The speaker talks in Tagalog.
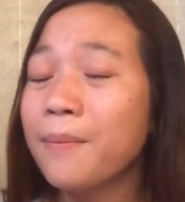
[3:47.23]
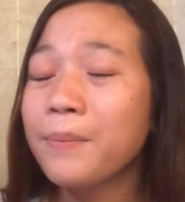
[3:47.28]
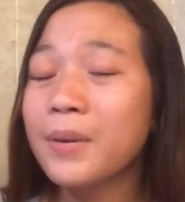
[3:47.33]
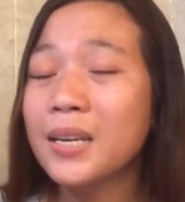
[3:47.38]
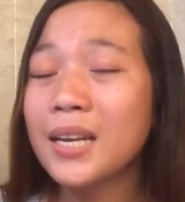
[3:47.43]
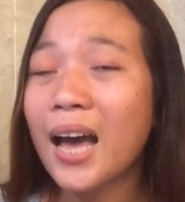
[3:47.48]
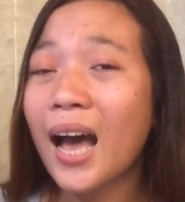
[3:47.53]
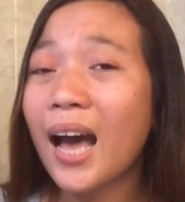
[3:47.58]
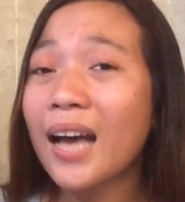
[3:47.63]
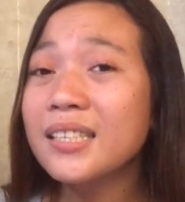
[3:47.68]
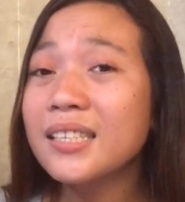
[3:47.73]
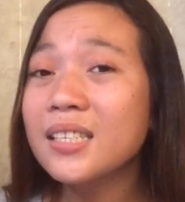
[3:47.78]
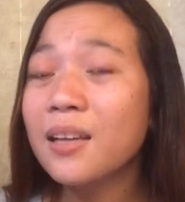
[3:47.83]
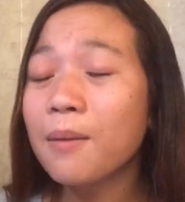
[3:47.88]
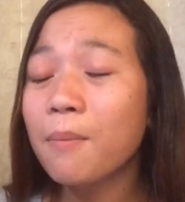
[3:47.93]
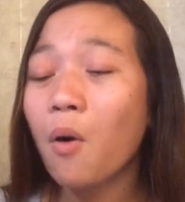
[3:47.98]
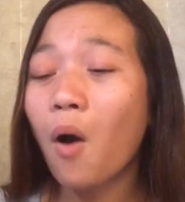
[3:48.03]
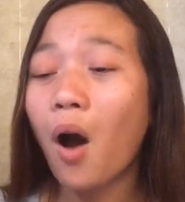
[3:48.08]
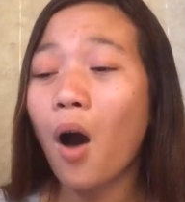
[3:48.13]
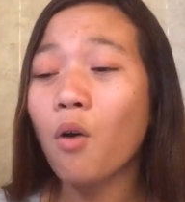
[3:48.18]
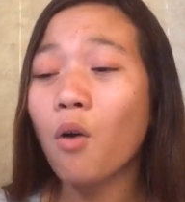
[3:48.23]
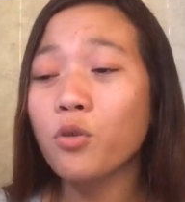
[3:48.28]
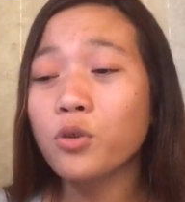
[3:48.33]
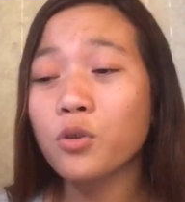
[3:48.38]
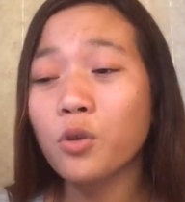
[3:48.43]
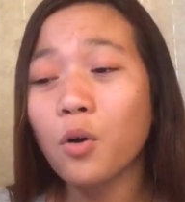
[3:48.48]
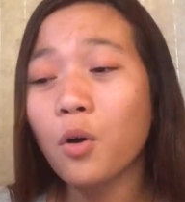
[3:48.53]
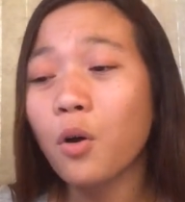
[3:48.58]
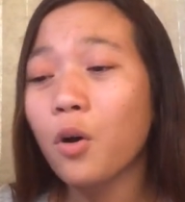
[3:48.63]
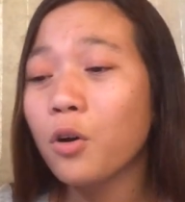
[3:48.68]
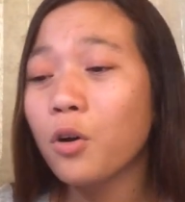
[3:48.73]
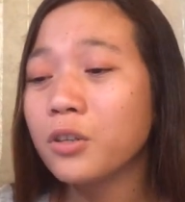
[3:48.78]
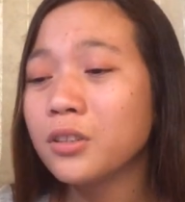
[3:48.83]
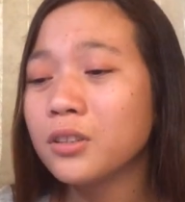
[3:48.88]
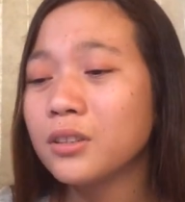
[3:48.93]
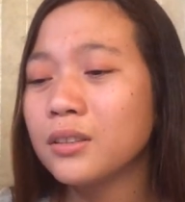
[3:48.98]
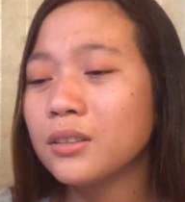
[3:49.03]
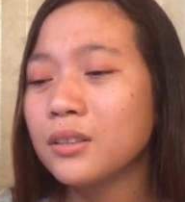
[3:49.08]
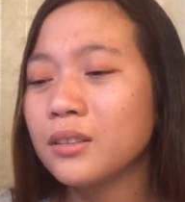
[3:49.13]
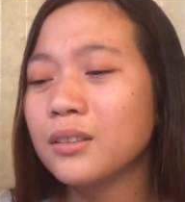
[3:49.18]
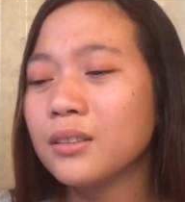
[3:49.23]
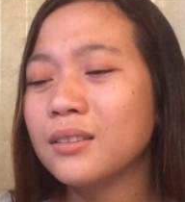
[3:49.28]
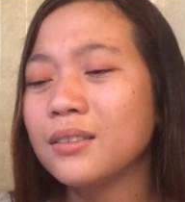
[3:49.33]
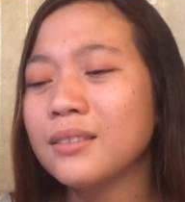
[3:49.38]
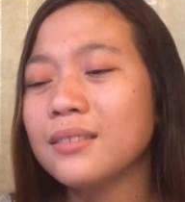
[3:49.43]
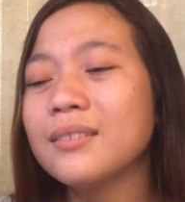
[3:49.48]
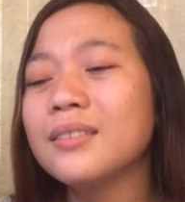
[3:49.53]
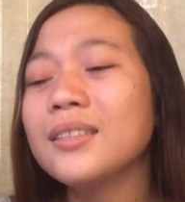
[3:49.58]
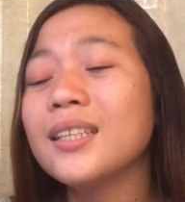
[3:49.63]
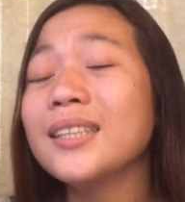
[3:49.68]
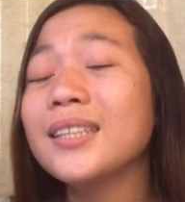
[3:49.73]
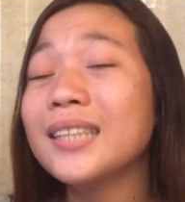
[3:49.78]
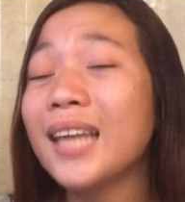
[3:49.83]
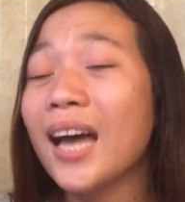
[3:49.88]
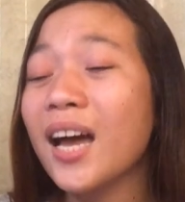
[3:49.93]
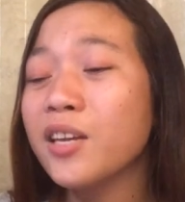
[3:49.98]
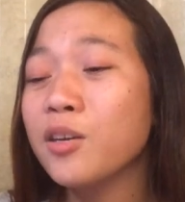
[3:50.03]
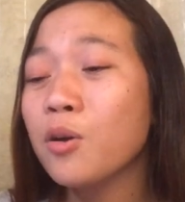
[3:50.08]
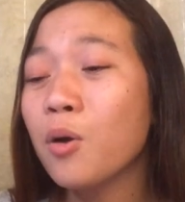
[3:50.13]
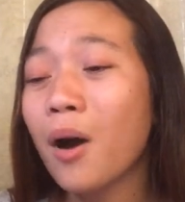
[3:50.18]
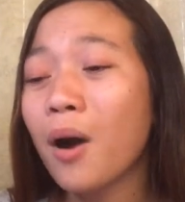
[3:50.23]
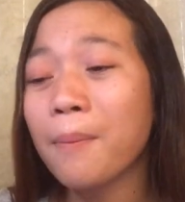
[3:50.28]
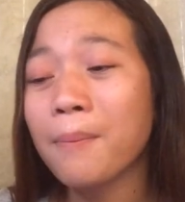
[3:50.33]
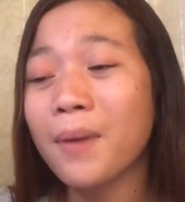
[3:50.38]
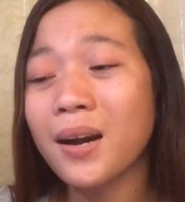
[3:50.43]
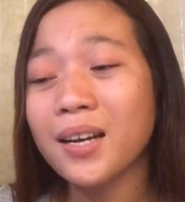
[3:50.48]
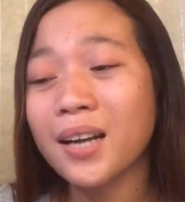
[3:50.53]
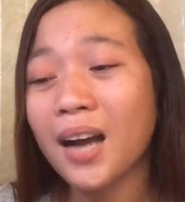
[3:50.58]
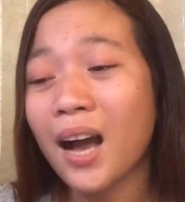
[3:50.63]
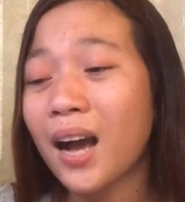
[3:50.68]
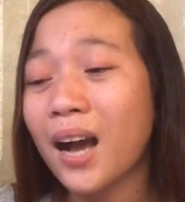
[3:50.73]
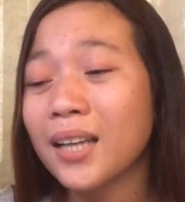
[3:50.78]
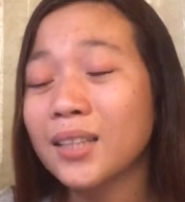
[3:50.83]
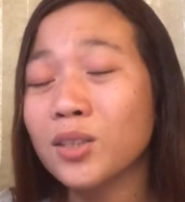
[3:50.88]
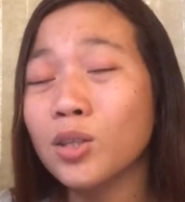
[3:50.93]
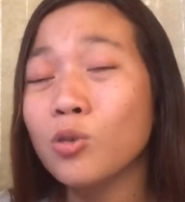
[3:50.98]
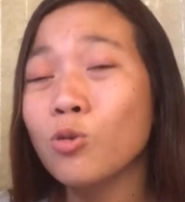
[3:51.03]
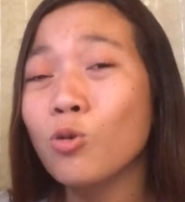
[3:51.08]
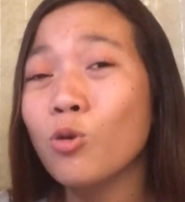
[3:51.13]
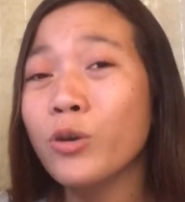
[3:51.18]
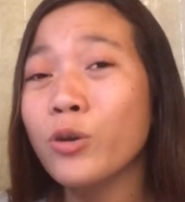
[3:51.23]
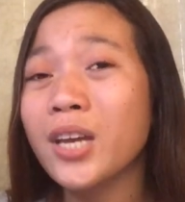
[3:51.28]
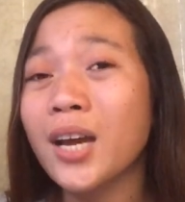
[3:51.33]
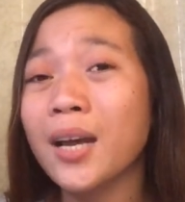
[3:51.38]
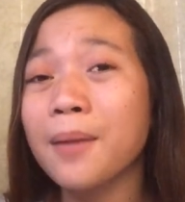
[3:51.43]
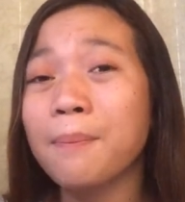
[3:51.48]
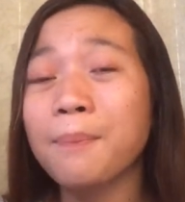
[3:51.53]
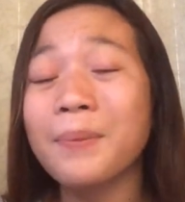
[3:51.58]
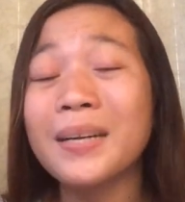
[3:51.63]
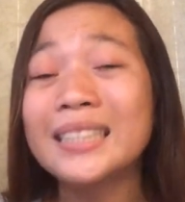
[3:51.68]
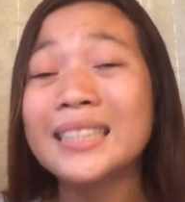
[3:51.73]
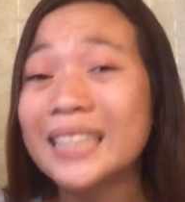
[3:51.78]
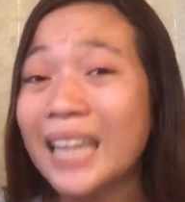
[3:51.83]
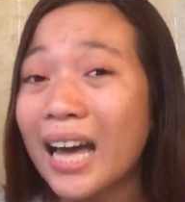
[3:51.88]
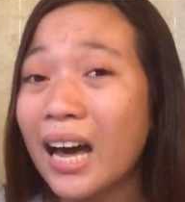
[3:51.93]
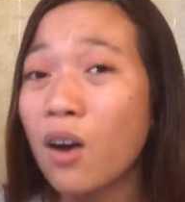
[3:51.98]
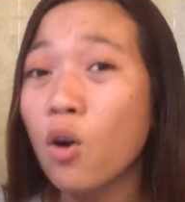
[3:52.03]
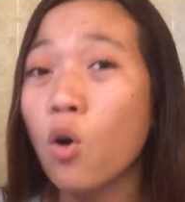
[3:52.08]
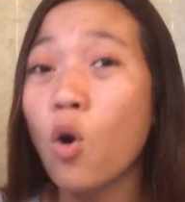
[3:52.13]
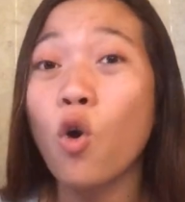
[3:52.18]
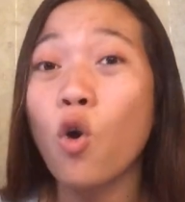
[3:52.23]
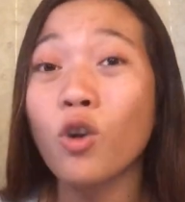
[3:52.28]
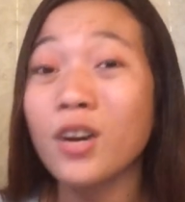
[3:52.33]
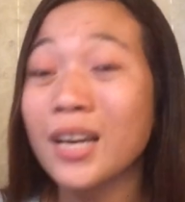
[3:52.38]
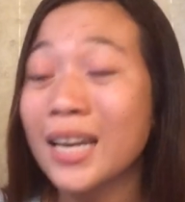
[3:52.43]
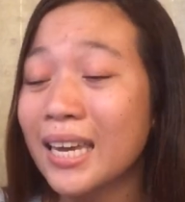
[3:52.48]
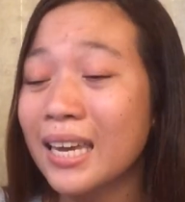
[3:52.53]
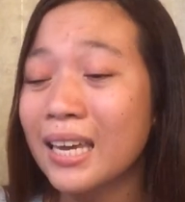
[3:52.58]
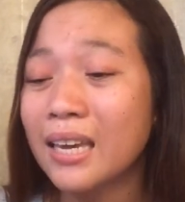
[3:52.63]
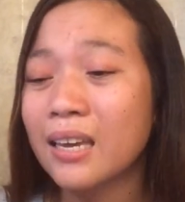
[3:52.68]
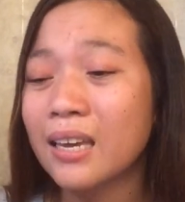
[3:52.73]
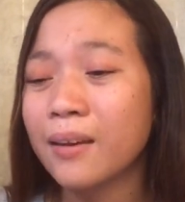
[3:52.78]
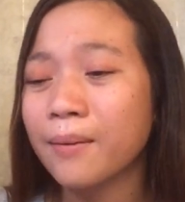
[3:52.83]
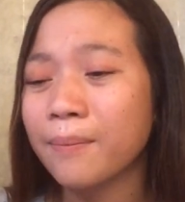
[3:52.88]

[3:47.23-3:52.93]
Pinaasa mo ako noon na tayo ang magkakatuluyan bandang huli.